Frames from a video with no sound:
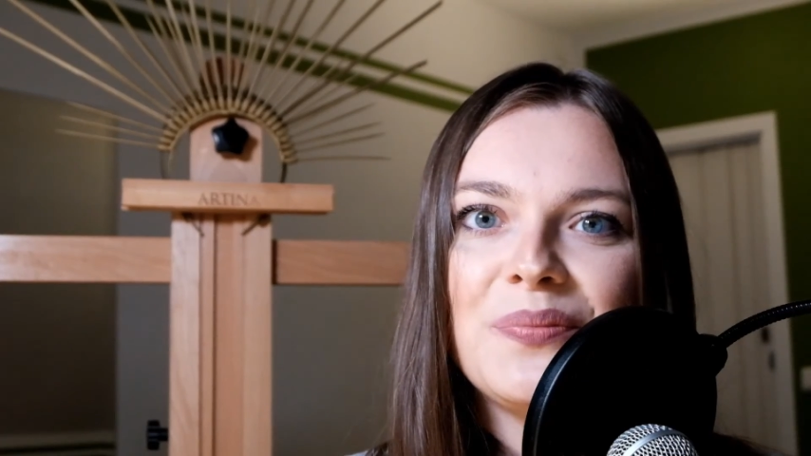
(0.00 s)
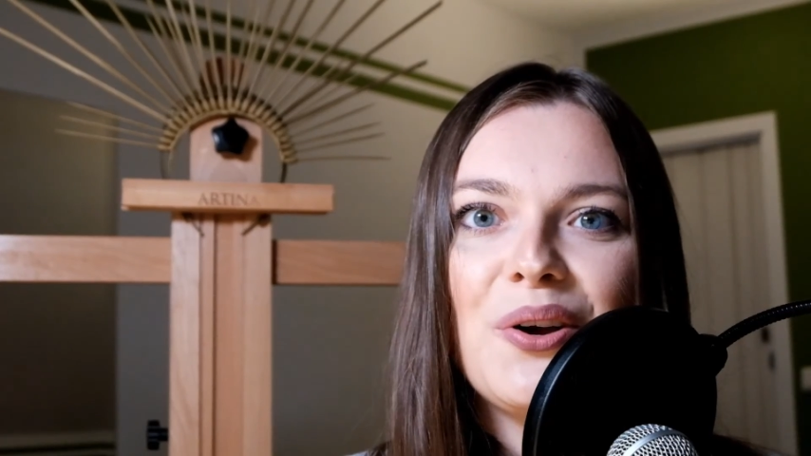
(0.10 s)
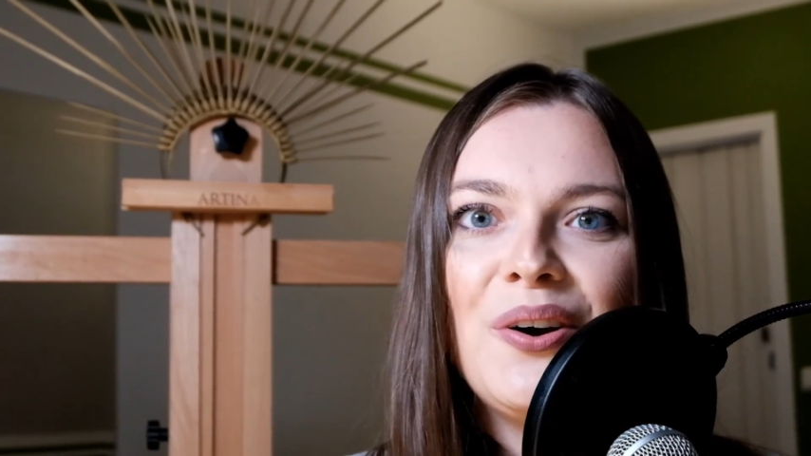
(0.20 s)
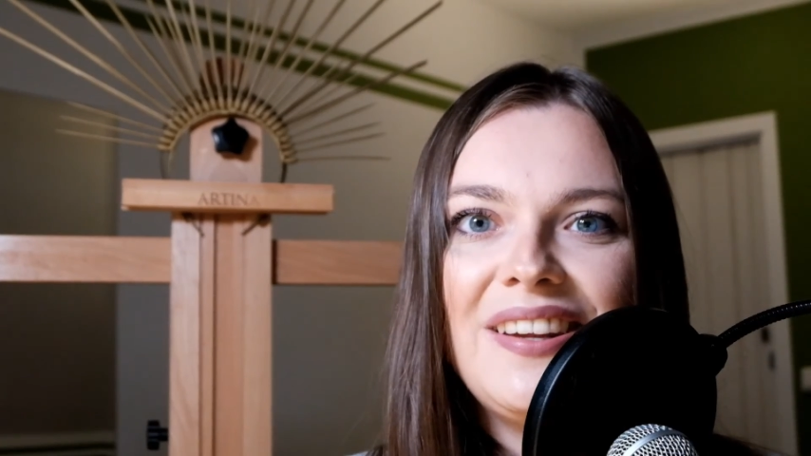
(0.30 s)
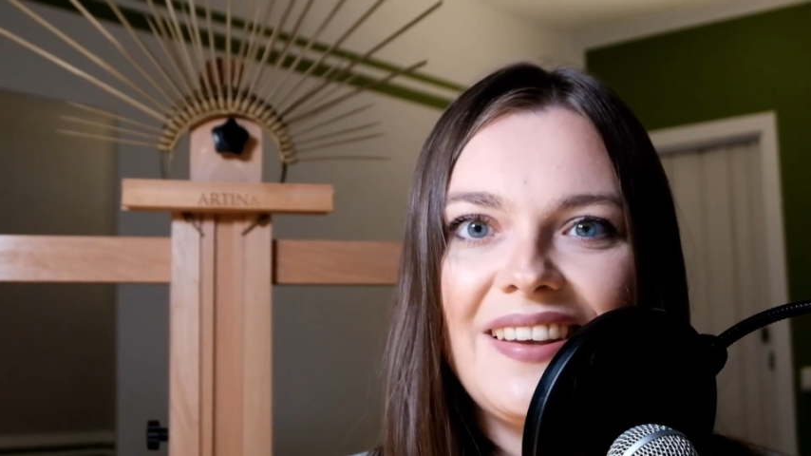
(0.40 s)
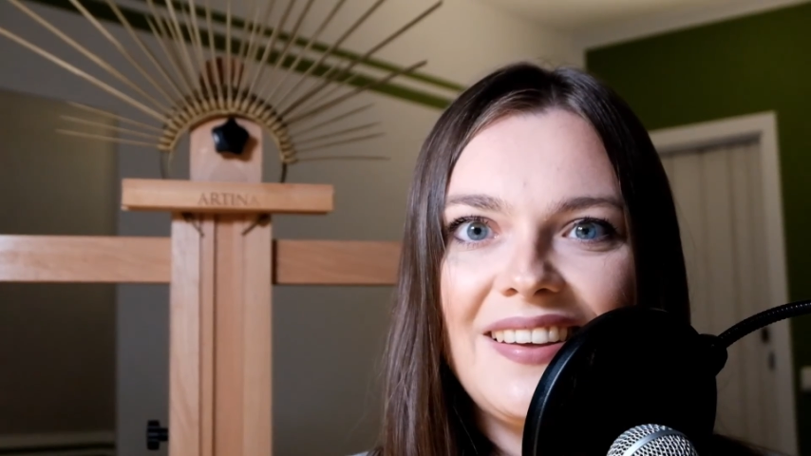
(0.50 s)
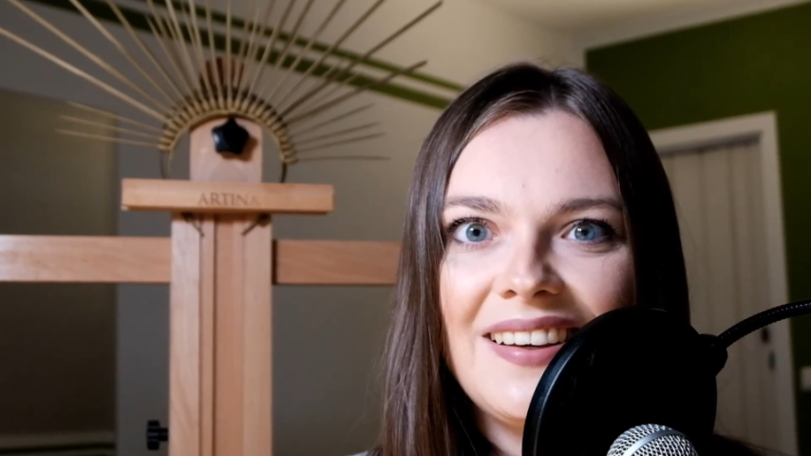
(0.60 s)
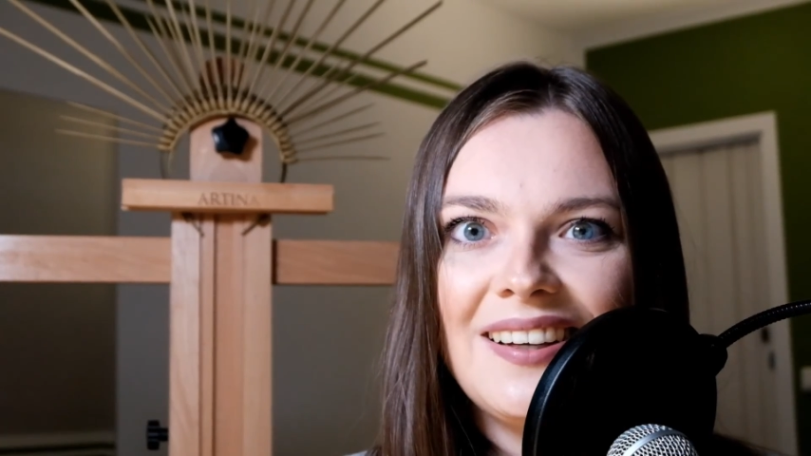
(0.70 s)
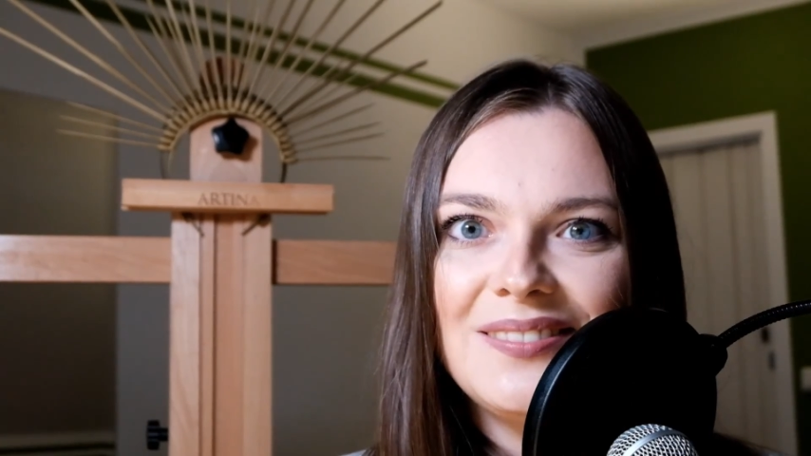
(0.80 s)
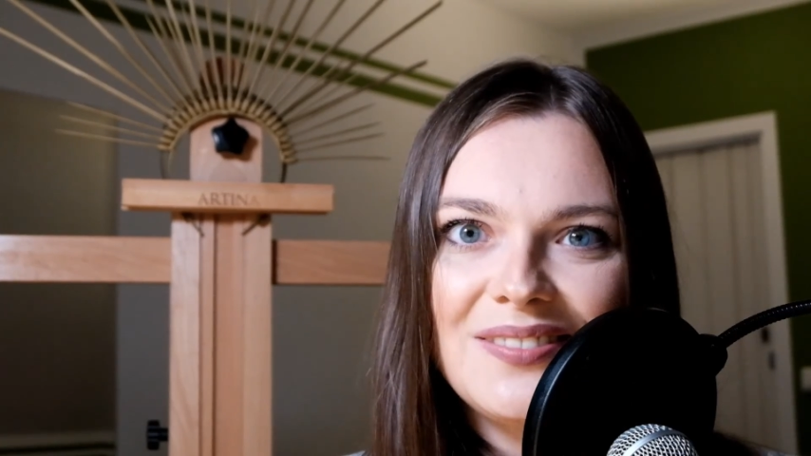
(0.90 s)
Eure
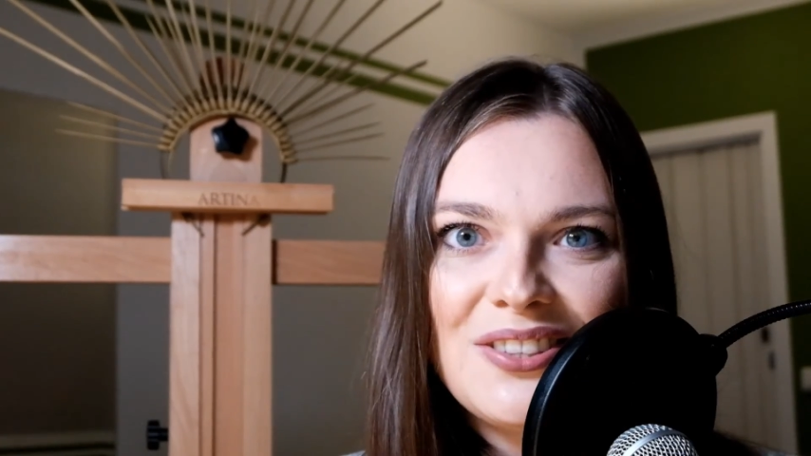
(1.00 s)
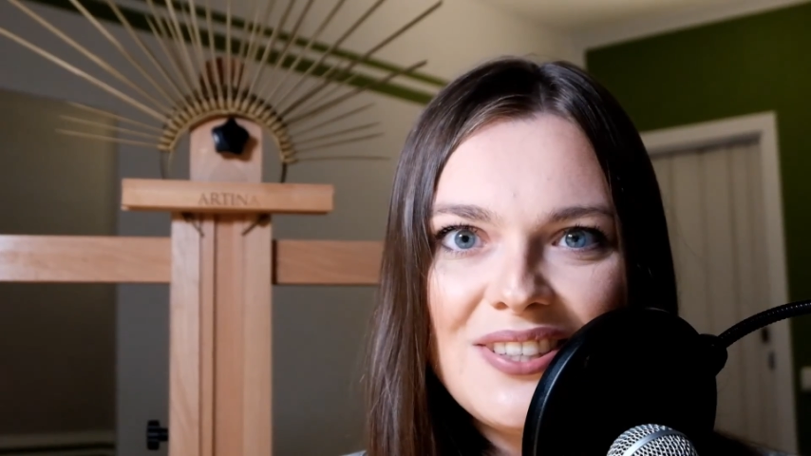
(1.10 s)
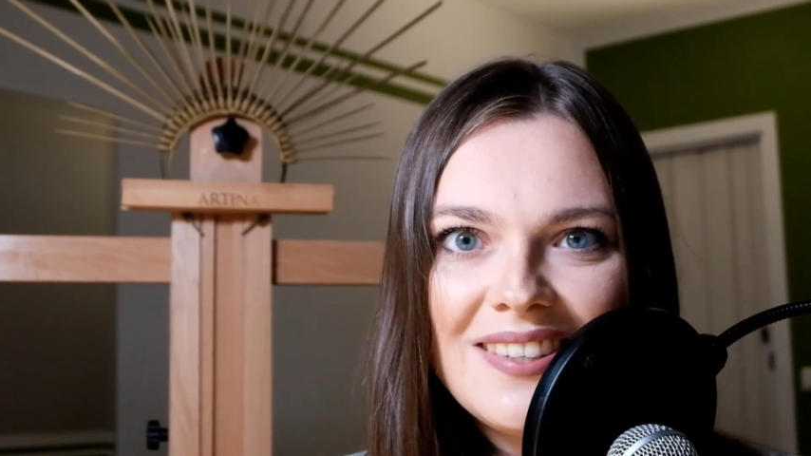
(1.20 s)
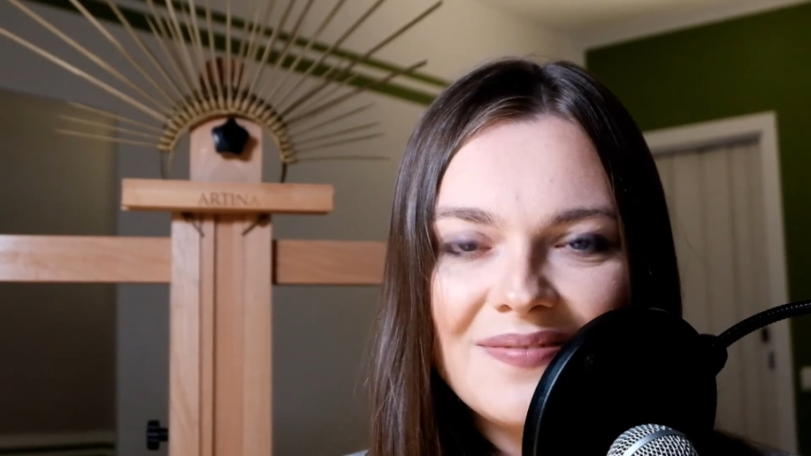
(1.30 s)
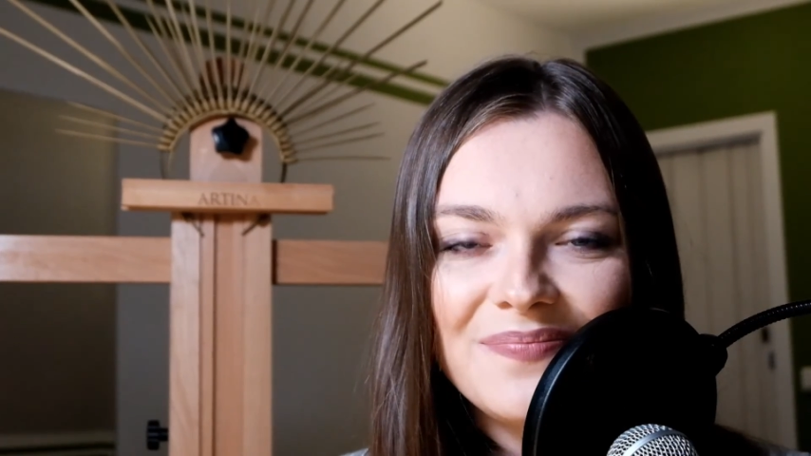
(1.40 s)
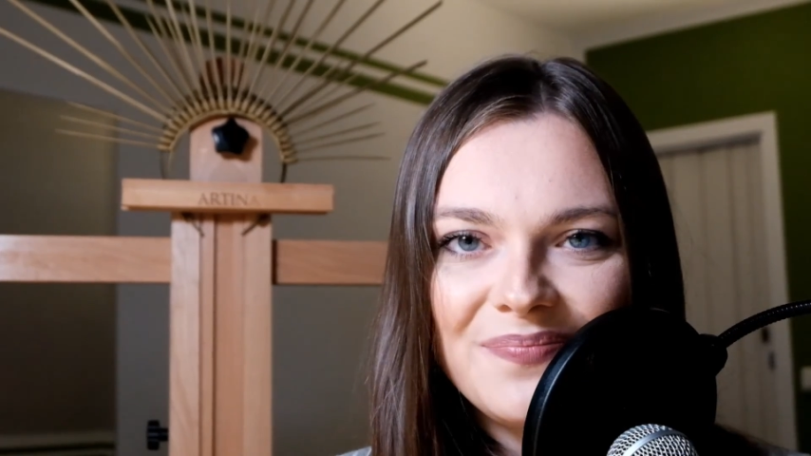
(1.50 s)
Kinga. Tschüss.